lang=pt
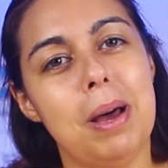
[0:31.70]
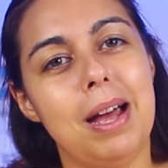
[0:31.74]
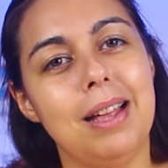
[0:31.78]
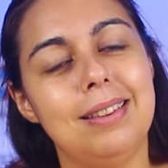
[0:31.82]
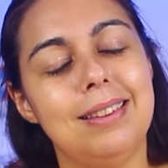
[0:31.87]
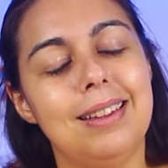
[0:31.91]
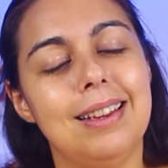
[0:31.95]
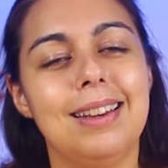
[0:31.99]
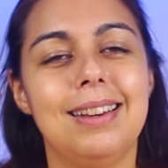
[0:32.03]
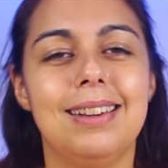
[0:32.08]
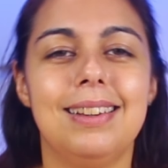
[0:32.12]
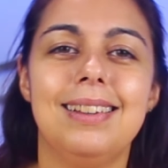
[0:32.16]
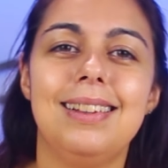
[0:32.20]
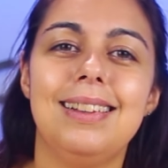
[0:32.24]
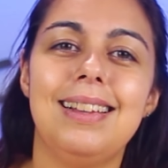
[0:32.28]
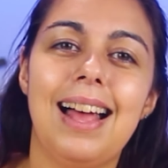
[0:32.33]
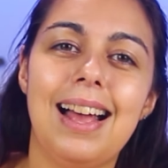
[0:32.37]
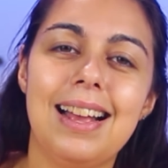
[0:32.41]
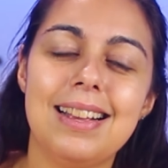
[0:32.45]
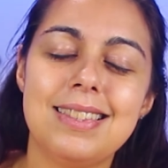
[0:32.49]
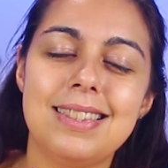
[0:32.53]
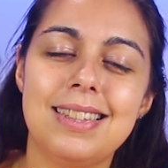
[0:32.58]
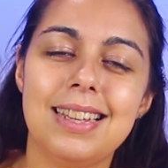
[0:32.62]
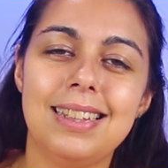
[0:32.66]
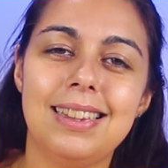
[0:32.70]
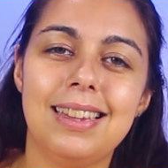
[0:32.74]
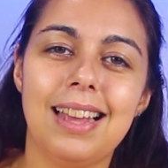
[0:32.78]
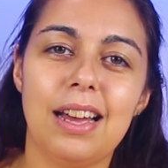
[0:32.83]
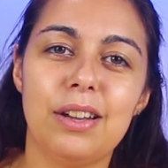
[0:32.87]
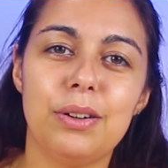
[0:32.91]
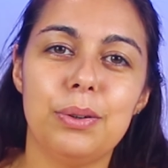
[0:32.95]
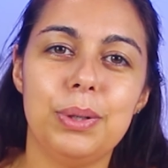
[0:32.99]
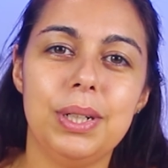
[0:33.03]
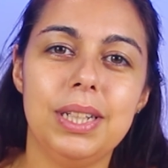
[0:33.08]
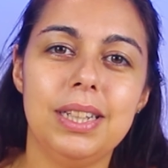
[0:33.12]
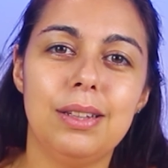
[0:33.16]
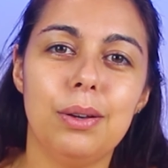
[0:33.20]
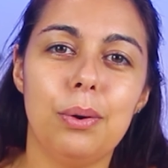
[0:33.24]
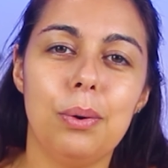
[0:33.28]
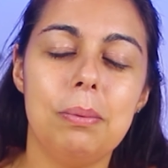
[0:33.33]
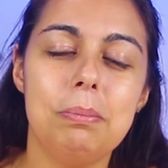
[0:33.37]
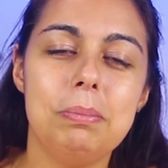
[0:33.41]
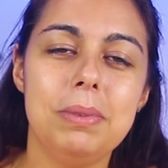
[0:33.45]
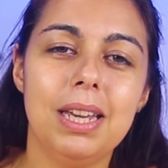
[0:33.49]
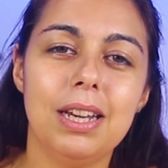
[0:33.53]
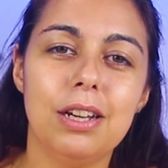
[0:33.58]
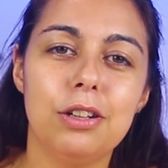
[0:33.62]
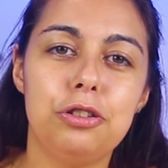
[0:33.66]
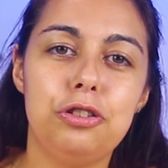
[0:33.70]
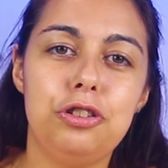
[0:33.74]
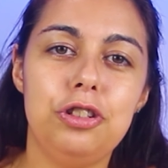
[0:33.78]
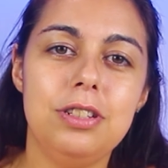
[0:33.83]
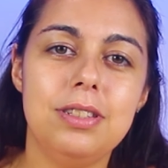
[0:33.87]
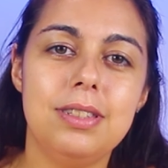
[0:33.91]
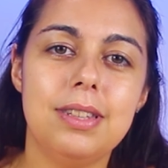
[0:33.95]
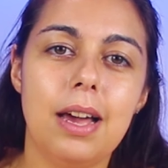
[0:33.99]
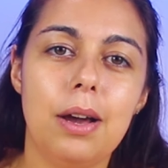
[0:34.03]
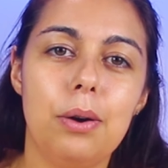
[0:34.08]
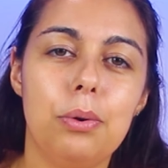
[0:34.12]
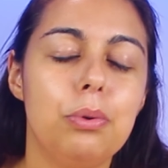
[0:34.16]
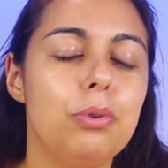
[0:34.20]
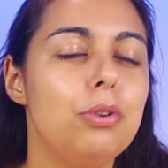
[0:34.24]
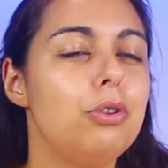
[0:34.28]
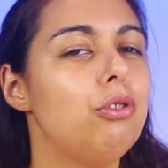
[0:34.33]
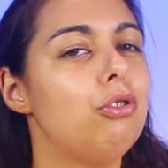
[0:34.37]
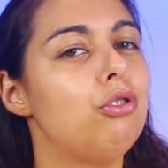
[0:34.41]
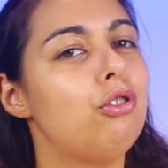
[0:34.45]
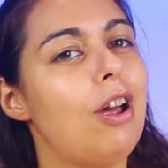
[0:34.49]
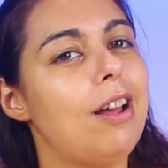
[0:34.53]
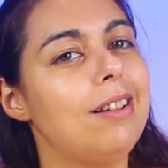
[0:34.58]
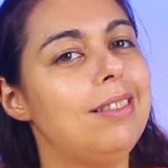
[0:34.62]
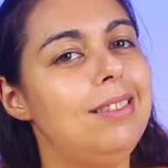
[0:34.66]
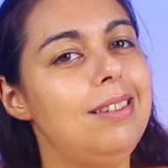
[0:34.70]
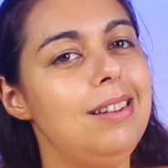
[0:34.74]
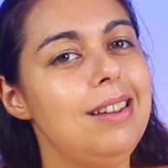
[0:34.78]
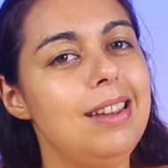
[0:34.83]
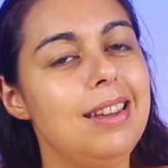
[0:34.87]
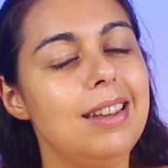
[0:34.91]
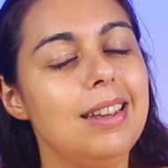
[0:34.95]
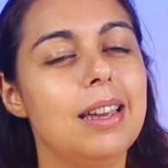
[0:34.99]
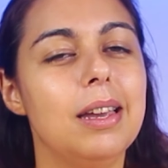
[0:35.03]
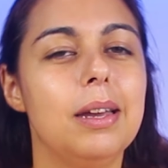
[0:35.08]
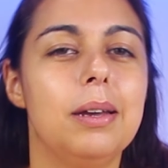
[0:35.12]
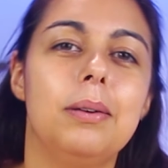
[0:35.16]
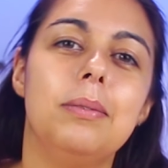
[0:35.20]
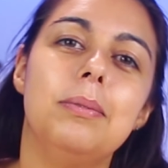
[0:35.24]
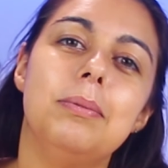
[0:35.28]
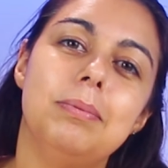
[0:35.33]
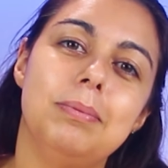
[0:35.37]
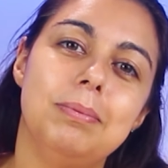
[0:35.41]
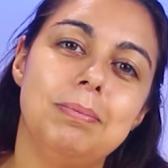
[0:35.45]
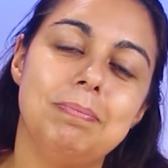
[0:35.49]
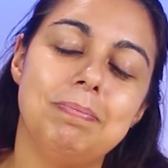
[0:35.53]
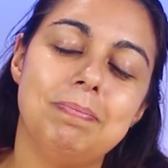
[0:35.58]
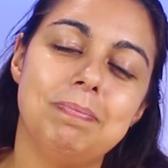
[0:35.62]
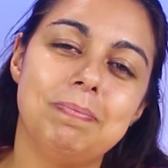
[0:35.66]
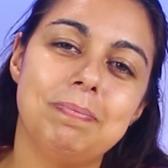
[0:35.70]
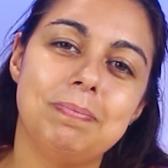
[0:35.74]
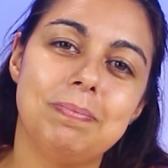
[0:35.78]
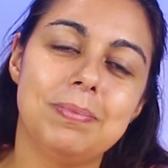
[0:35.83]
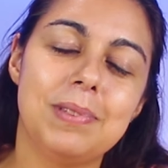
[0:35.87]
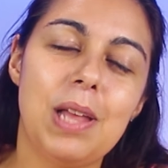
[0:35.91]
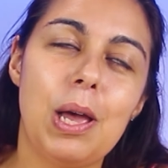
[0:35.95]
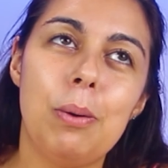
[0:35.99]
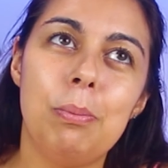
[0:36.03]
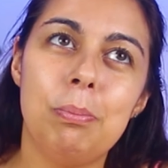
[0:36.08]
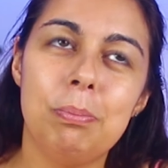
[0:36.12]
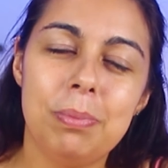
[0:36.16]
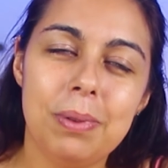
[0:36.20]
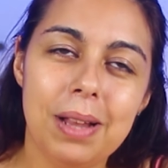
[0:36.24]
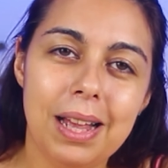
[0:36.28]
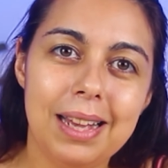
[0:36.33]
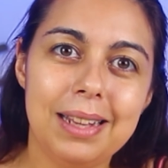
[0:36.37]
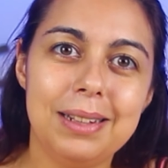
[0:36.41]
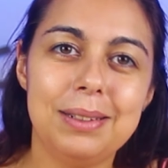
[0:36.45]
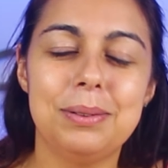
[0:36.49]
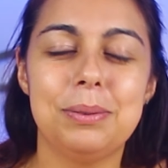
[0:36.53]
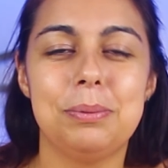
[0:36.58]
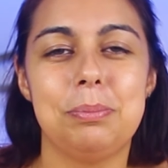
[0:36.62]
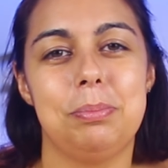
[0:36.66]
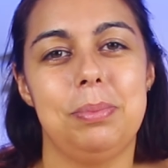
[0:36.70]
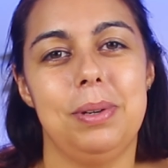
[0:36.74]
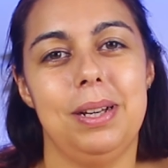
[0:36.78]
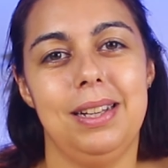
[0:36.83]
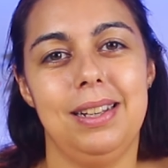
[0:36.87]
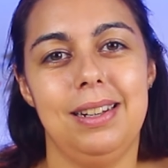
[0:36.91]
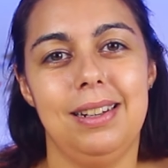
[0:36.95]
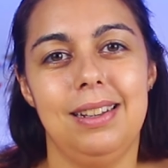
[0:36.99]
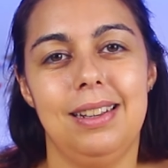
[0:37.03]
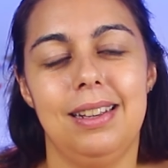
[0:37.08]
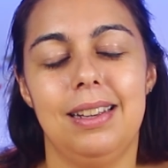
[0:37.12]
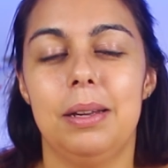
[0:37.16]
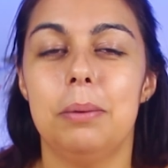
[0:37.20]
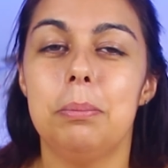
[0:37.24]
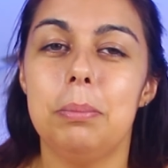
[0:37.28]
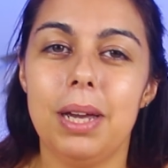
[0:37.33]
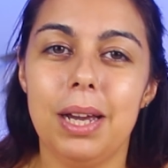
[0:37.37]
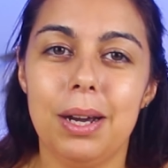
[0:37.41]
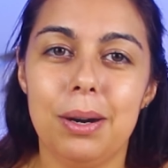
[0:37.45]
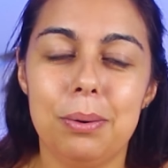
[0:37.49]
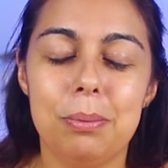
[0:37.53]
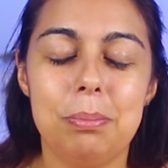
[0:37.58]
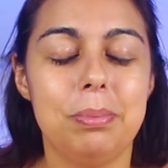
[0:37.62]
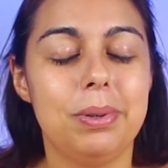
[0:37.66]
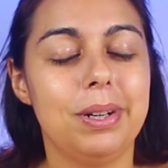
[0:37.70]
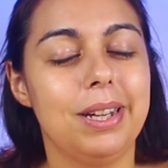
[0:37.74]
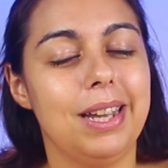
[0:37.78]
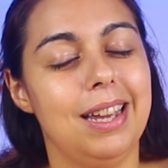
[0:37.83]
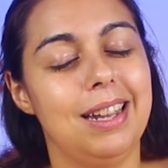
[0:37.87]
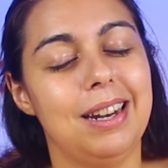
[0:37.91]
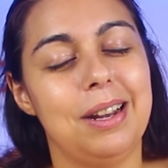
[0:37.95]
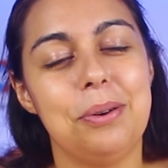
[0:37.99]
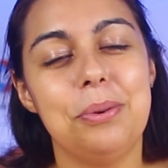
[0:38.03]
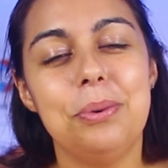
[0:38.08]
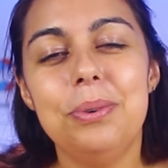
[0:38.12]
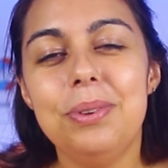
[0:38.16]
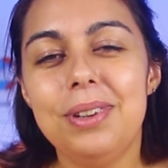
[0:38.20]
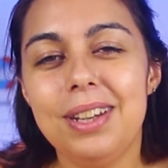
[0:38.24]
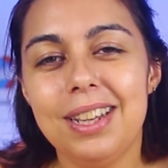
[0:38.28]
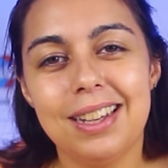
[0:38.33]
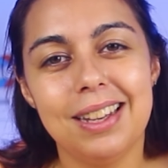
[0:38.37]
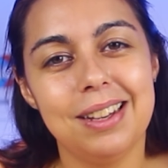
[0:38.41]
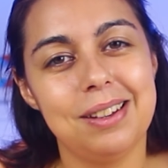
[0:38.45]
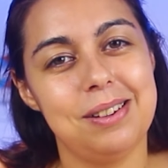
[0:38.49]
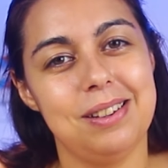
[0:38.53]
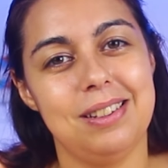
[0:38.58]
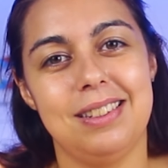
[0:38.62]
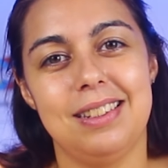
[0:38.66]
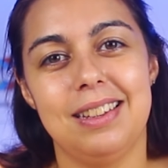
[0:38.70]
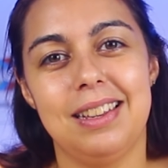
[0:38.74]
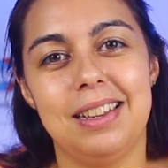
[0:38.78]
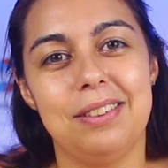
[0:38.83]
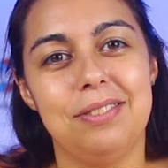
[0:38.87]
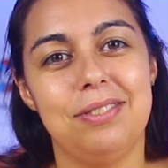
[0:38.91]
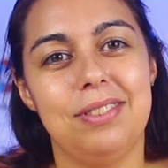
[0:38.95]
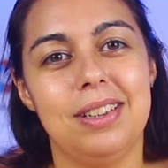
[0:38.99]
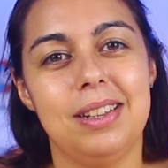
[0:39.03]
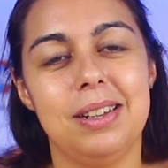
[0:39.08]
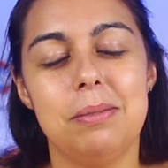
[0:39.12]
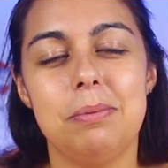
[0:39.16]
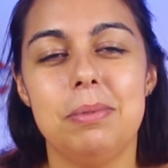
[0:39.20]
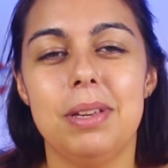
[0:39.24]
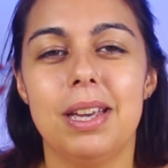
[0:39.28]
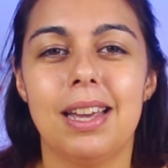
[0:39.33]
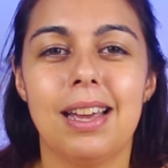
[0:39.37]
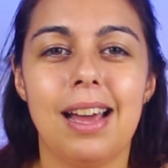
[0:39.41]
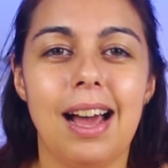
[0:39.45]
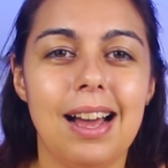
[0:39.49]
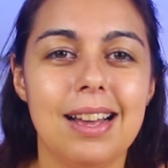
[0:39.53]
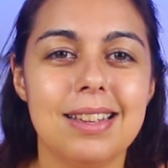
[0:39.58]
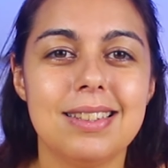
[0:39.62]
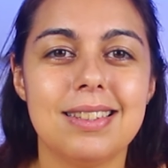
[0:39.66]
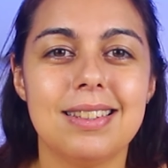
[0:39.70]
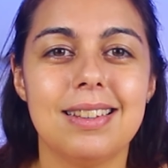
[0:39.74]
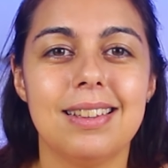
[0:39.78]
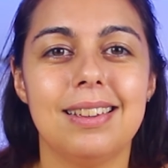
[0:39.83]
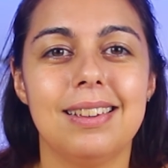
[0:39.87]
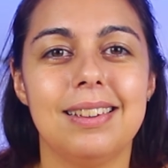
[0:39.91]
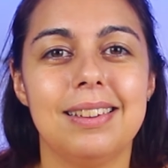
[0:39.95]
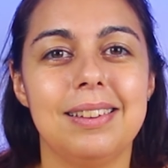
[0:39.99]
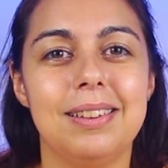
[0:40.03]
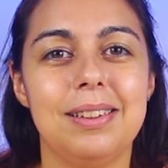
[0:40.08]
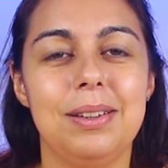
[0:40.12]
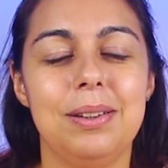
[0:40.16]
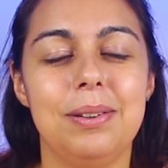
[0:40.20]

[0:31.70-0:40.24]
malta, lá aceitaram então a minha rescisão. Eu já tinha um plano para a mel, porque era a única coisa que havia na minha casa.